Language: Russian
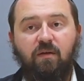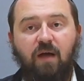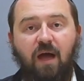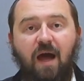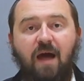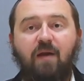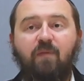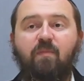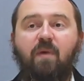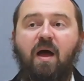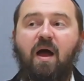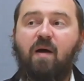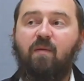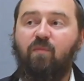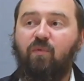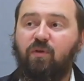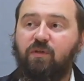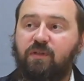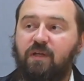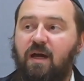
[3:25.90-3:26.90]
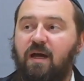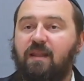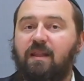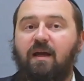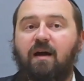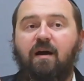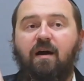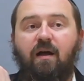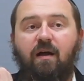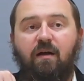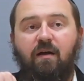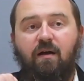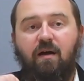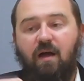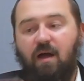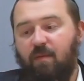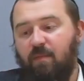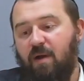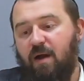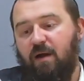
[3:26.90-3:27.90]
Арба амот галаха.
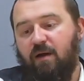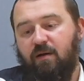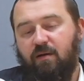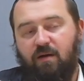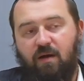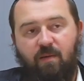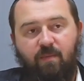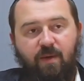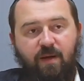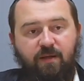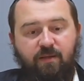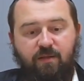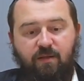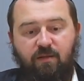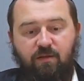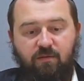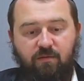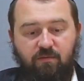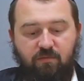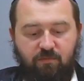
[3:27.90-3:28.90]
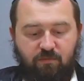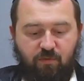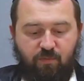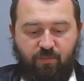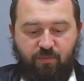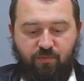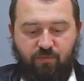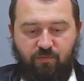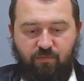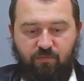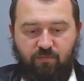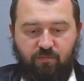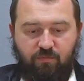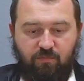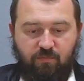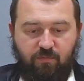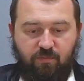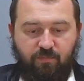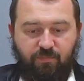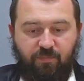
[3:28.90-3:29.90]
Ама, ама это, оп,
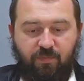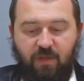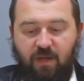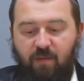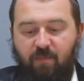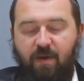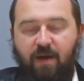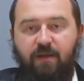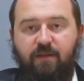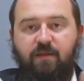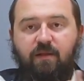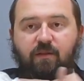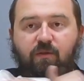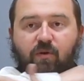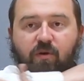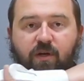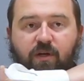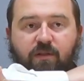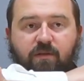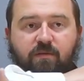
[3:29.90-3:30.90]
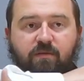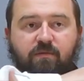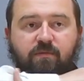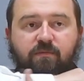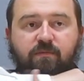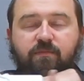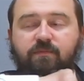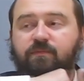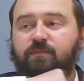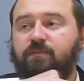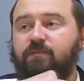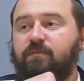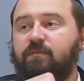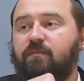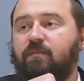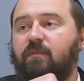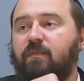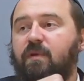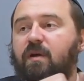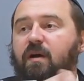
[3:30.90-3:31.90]
ама это локоть,
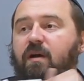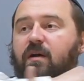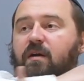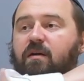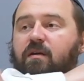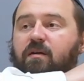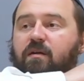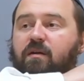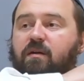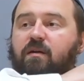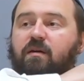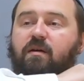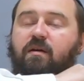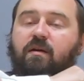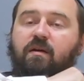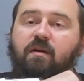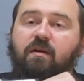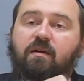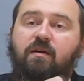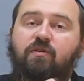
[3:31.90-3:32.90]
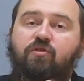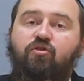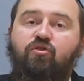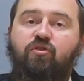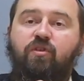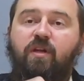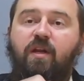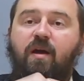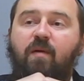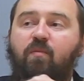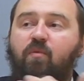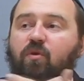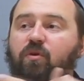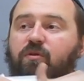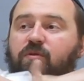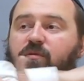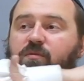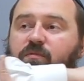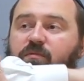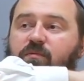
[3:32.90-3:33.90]
да, э, Четыре
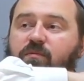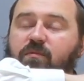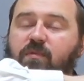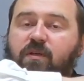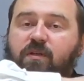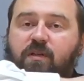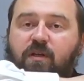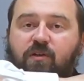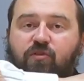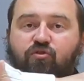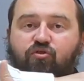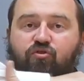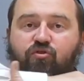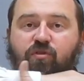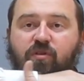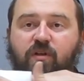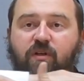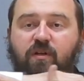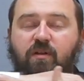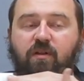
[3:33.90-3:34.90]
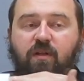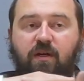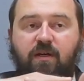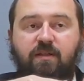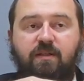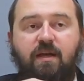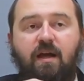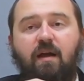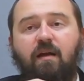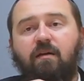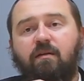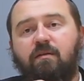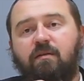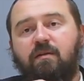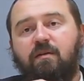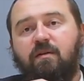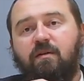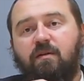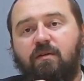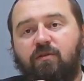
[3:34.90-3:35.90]
амот это четыре локтя,
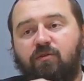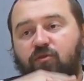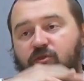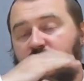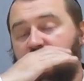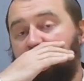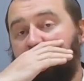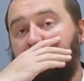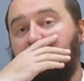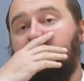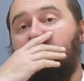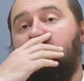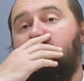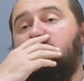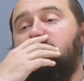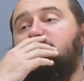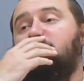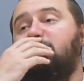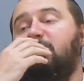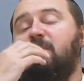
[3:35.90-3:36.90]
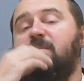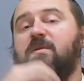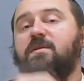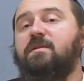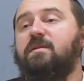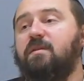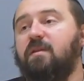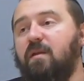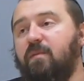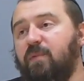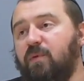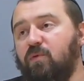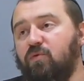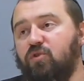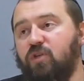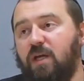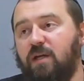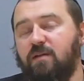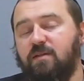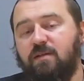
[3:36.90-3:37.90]
то есть где-то 2 метра приблизительно
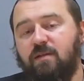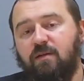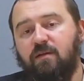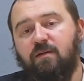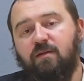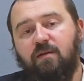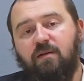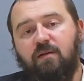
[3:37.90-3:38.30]
получается.